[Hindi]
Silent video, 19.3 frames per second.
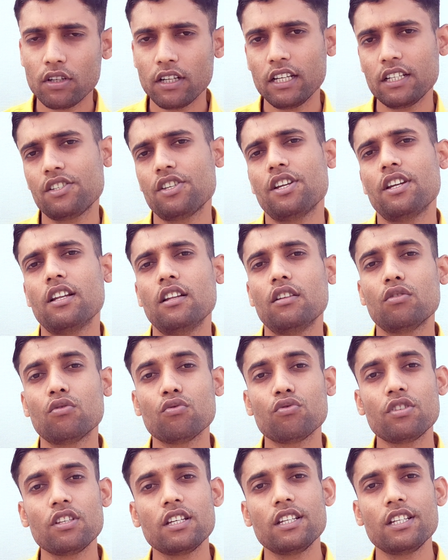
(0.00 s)
एक चैनल है तो
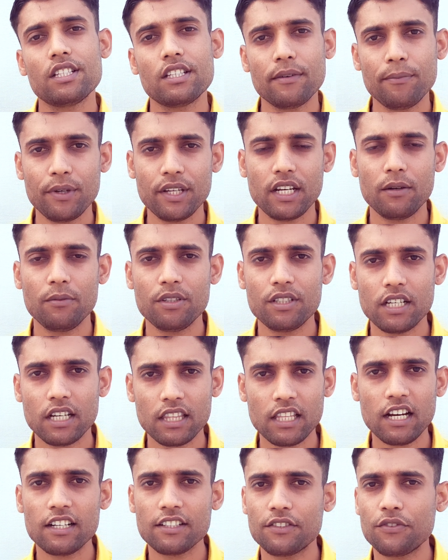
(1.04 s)
उसी के नीचे मेरा भी
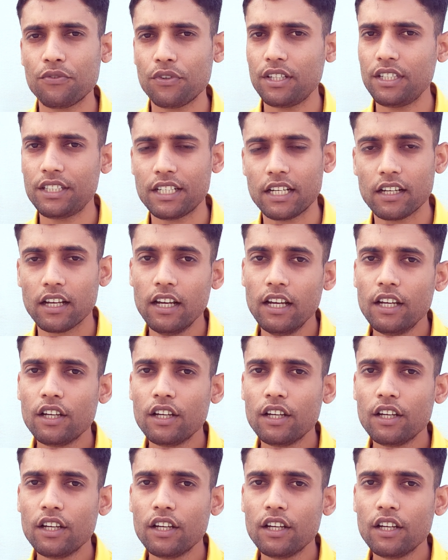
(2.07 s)
जाता है आसिफ अली टैग